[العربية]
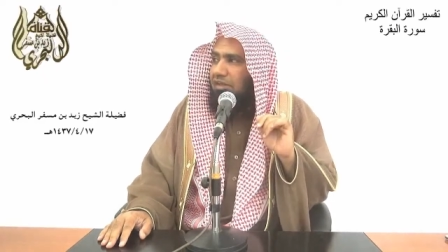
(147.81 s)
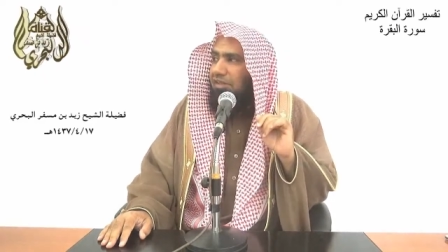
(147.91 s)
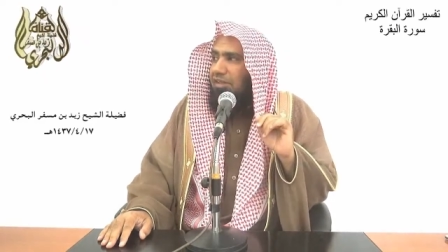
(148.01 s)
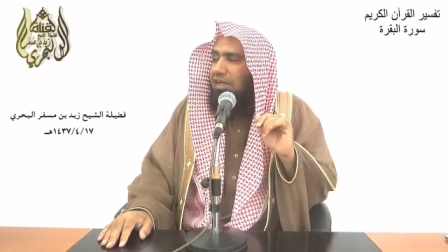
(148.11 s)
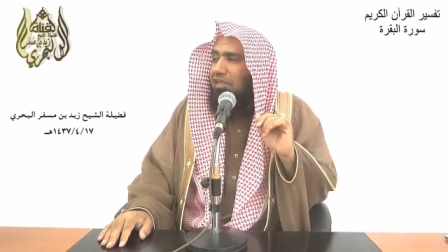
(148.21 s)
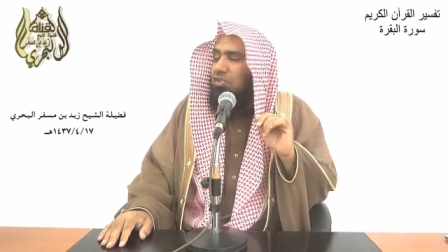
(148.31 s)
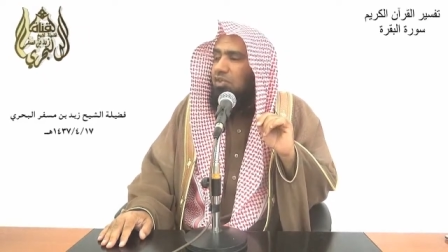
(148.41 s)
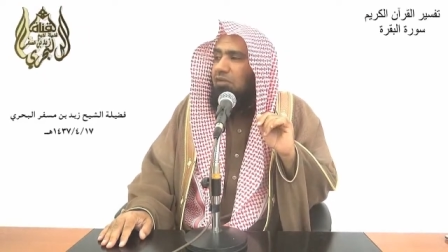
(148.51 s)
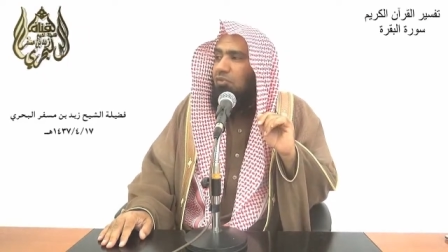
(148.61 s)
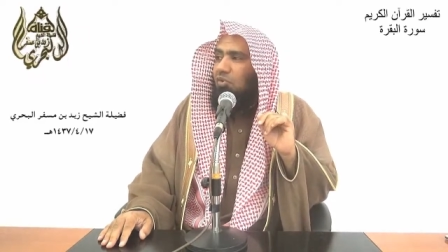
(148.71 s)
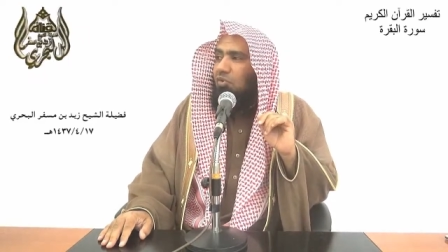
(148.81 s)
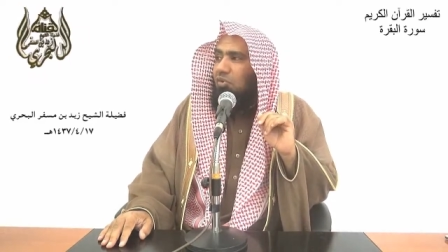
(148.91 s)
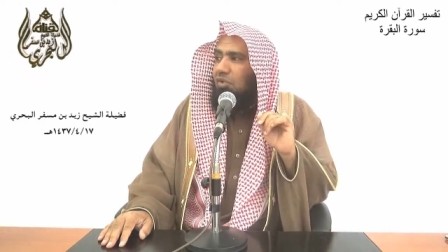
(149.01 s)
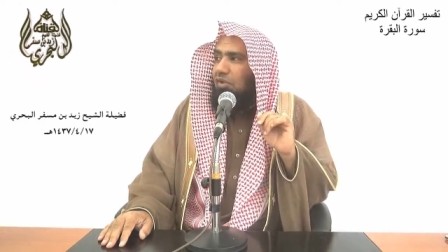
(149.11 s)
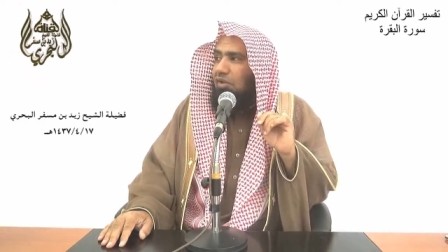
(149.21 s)
إذن
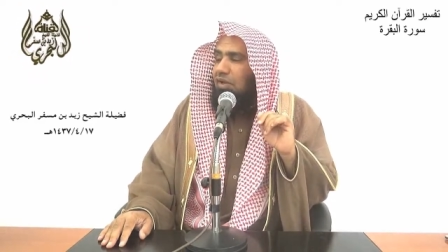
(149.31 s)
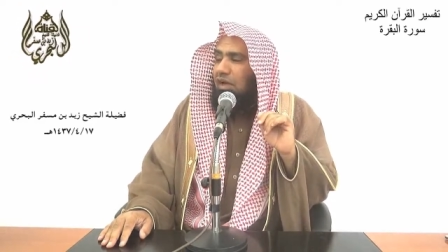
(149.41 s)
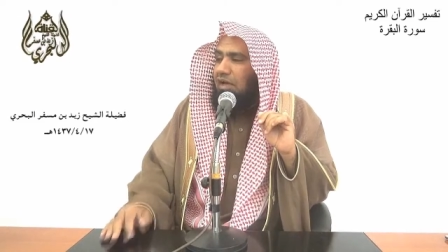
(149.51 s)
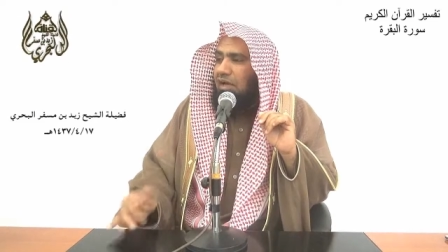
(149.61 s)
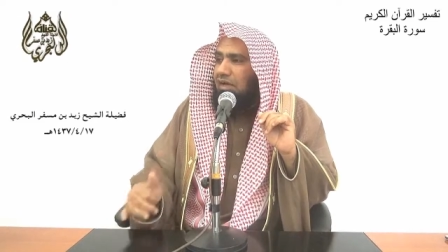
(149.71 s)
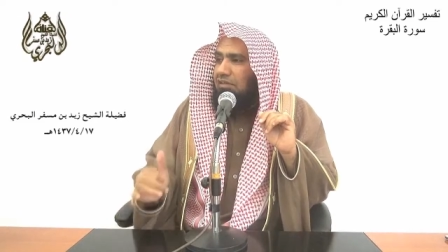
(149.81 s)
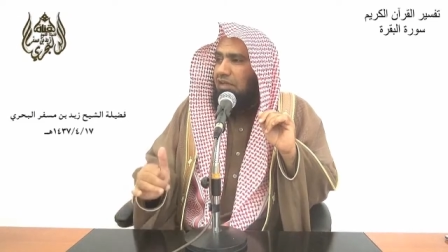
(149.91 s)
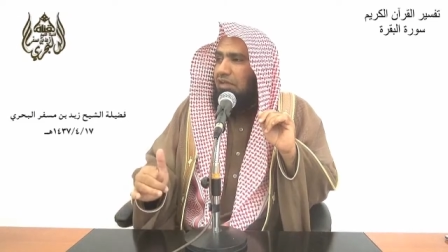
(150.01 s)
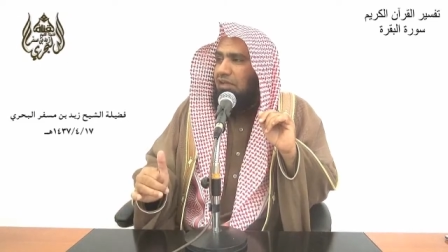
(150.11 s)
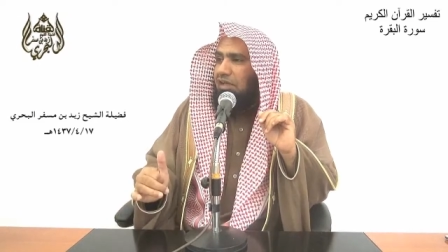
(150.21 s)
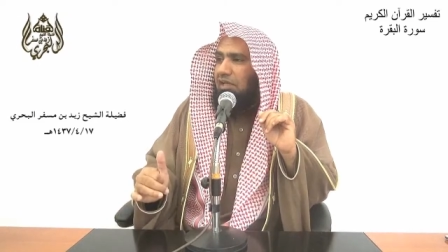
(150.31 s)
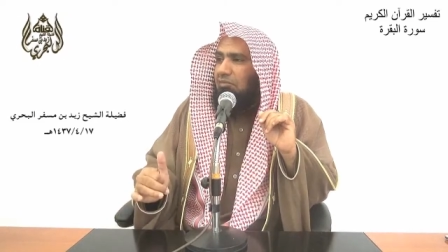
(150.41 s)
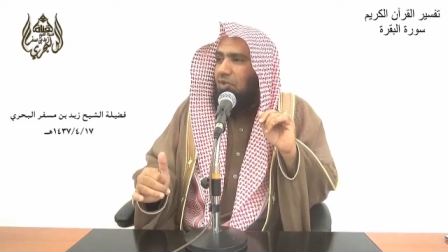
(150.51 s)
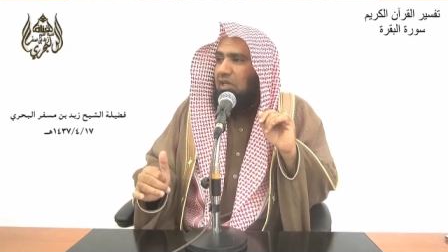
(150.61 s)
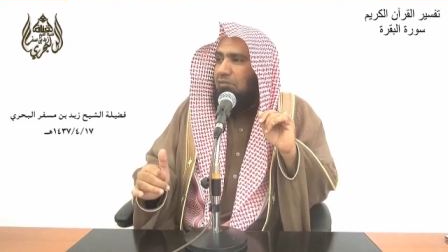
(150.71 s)
الصبر على أقدار الله
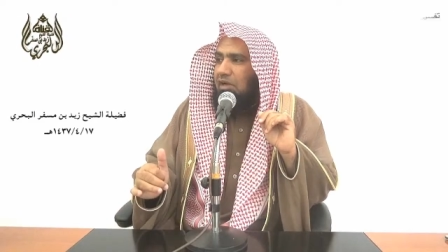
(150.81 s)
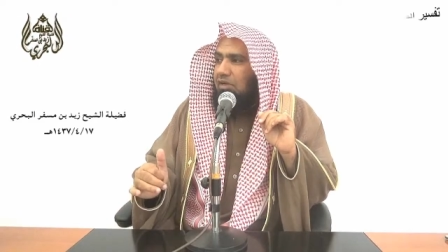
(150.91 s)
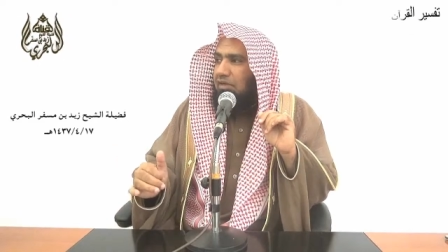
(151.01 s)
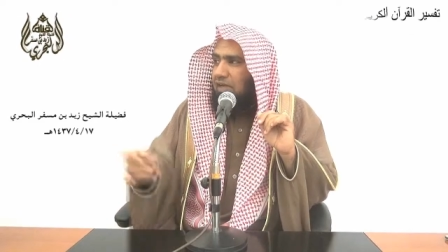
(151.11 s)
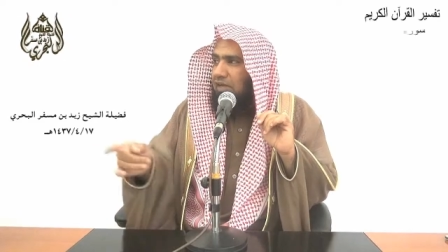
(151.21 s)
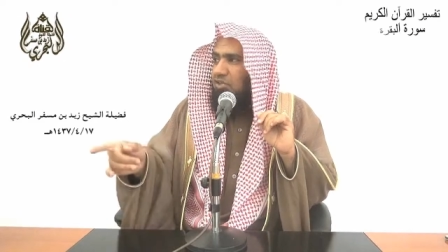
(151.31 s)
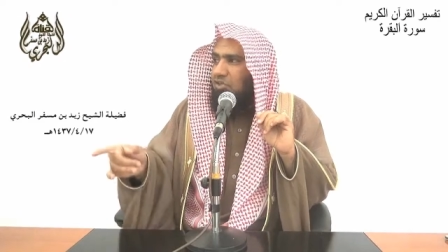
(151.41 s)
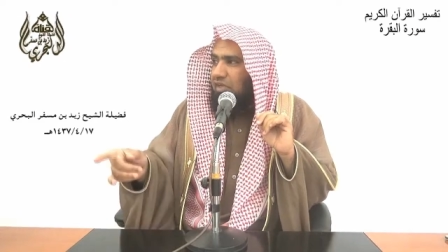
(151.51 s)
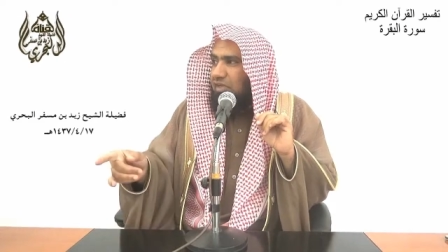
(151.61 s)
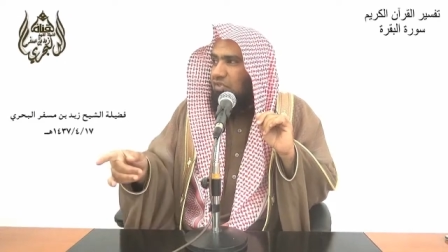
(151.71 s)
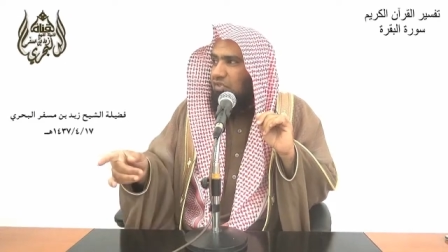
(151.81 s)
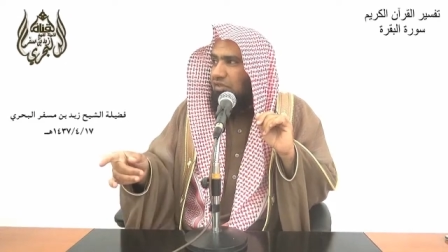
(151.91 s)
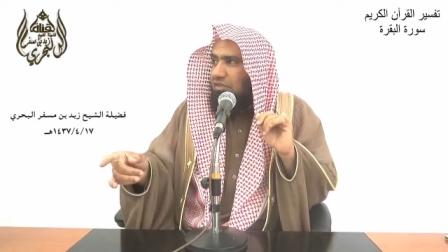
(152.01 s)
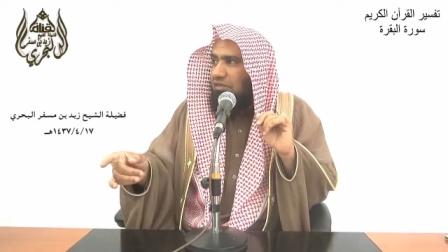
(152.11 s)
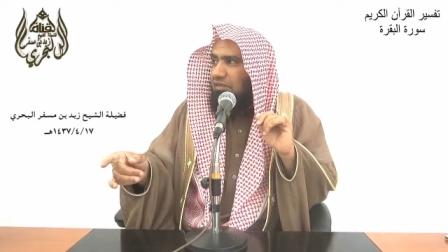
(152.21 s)
المؤلمة لهذا الشخص
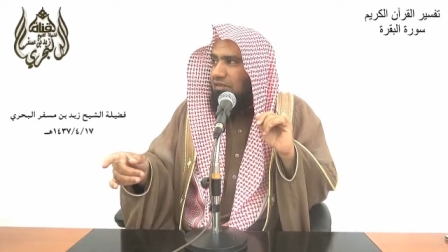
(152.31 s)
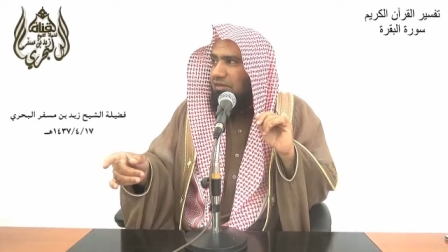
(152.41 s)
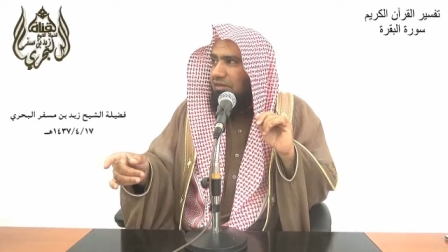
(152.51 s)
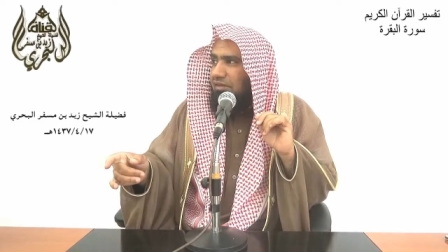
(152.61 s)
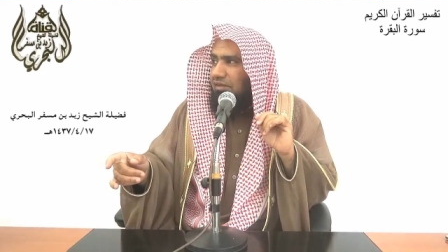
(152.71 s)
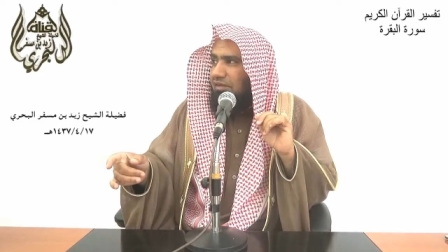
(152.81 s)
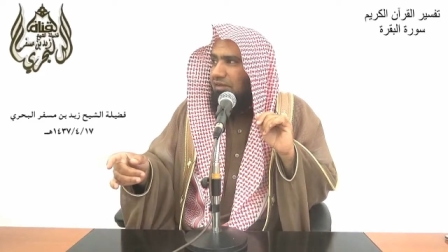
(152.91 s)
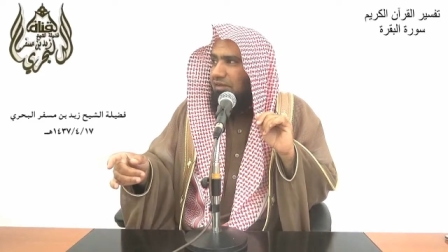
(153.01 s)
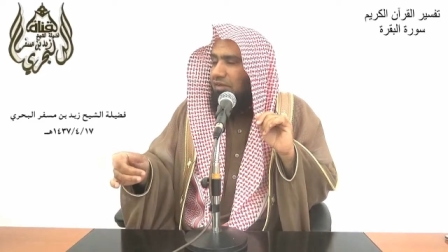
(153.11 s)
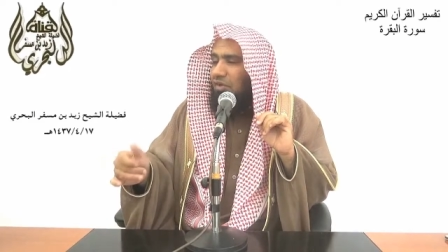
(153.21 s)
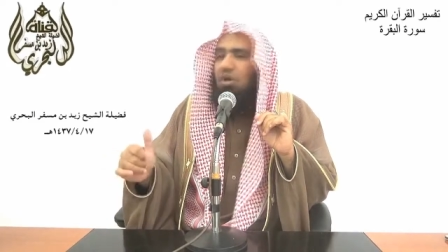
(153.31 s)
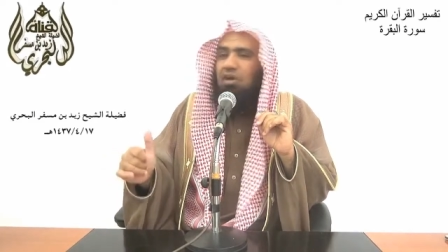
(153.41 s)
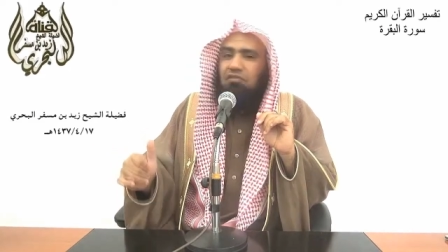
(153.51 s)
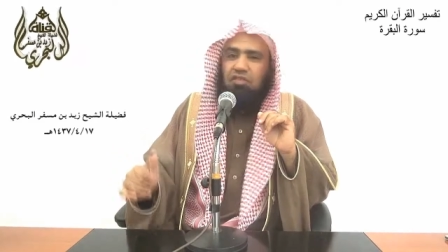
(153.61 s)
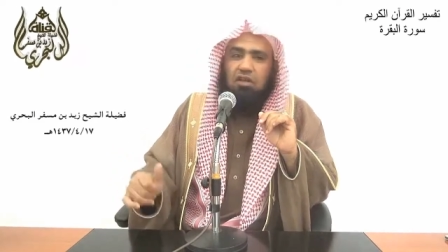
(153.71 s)
هو
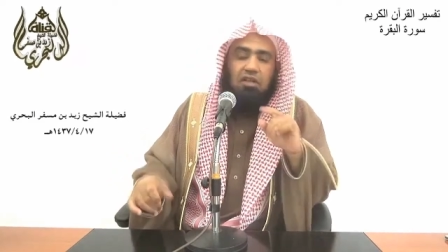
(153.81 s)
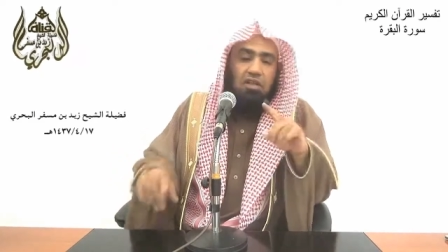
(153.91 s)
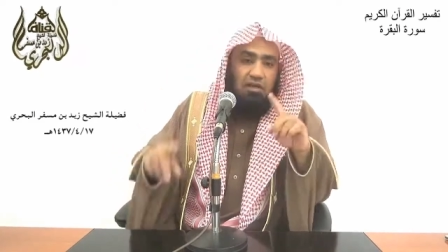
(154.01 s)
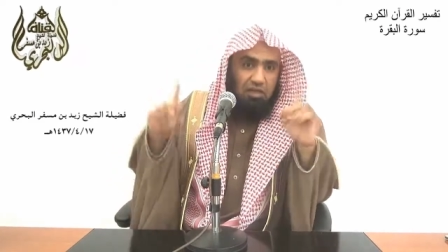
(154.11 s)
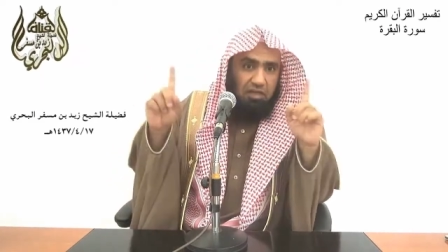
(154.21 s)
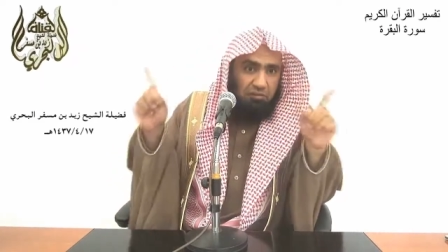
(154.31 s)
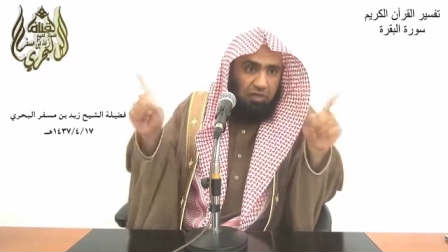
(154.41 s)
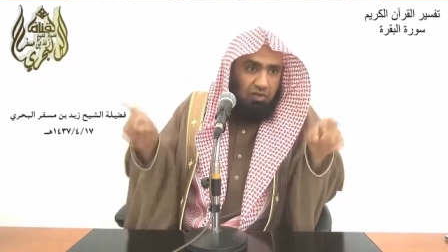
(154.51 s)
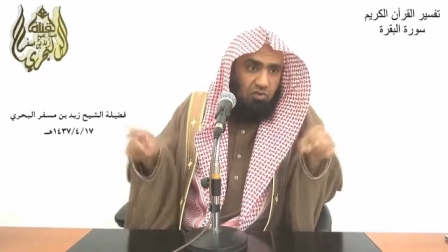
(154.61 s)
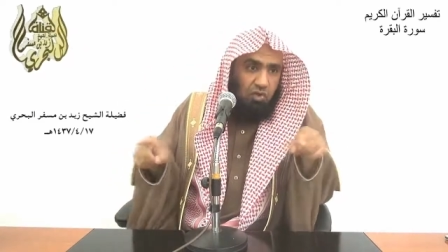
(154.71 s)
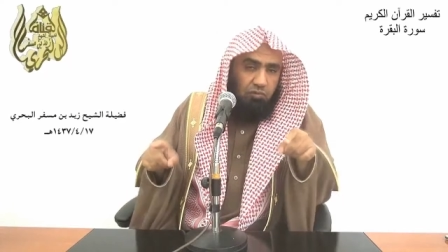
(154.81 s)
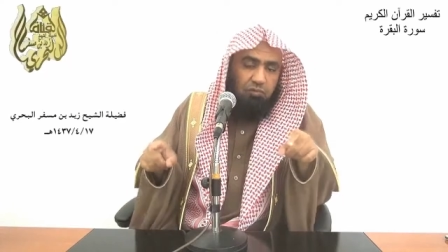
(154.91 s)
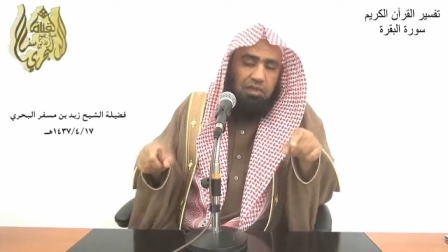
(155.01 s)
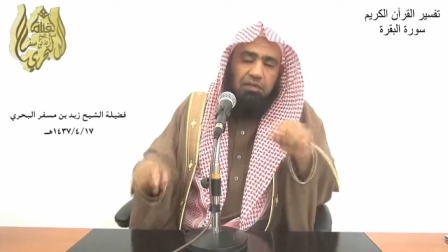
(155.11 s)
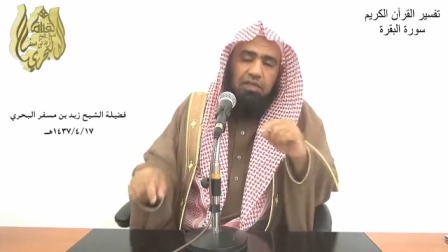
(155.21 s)
أفضل لكن من حيث
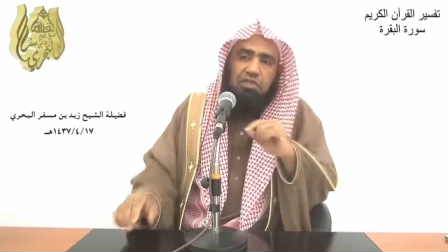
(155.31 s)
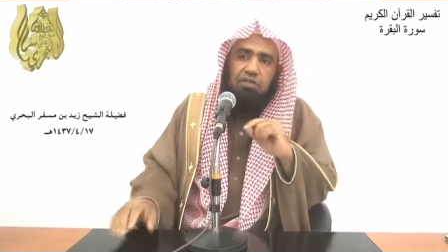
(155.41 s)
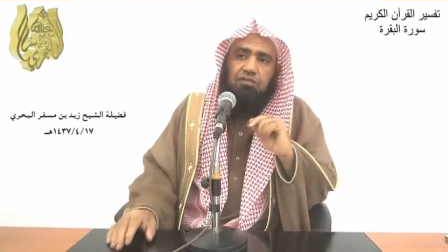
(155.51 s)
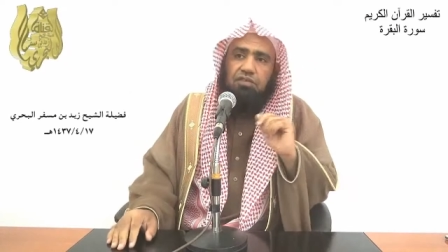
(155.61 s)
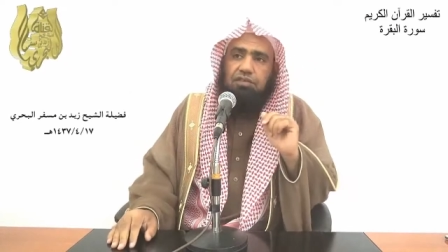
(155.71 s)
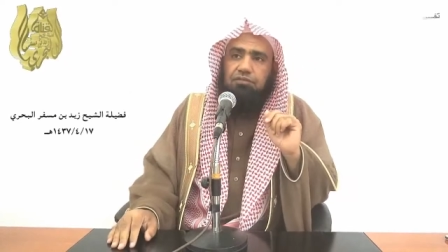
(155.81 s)
العموم كما أسلفت